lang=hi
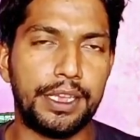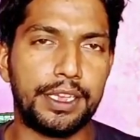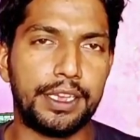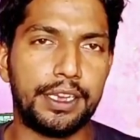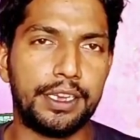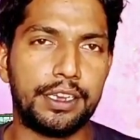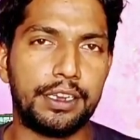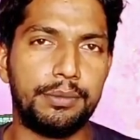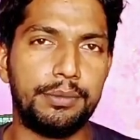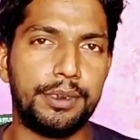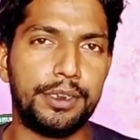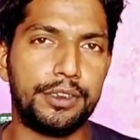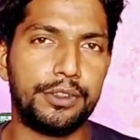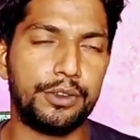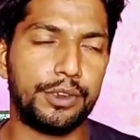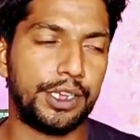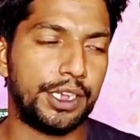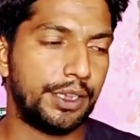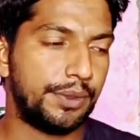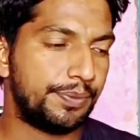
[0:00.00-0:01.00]
भाई का
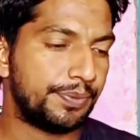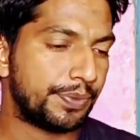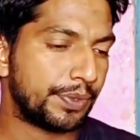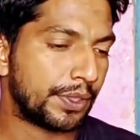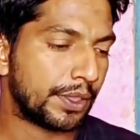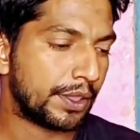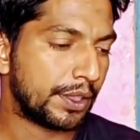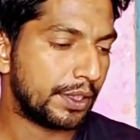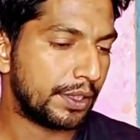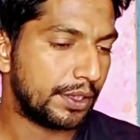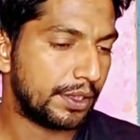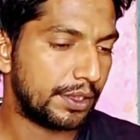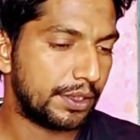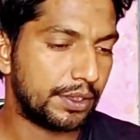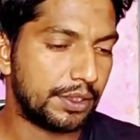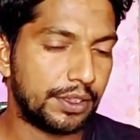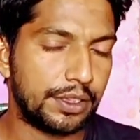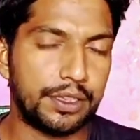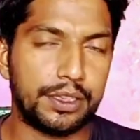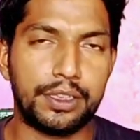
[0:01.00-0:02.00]
कमेंट जो
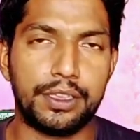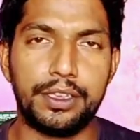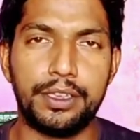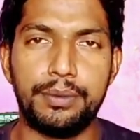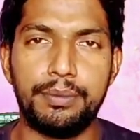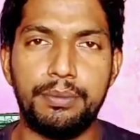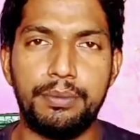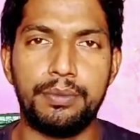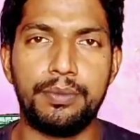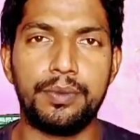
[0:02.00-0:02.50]
है